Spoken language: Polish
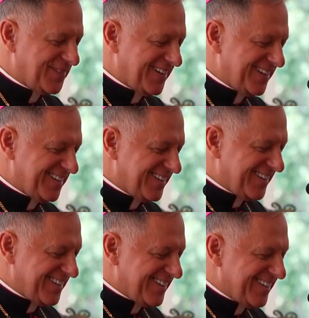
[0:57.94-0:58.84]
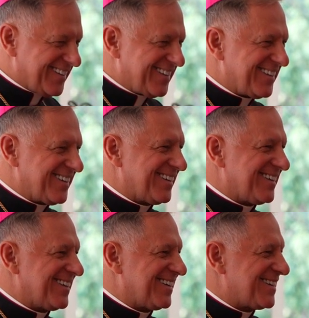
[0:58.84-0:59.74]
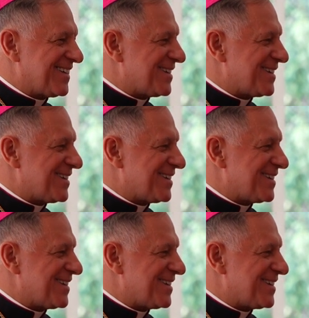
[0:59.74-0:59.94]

słowo do studentów i wychowawców, a na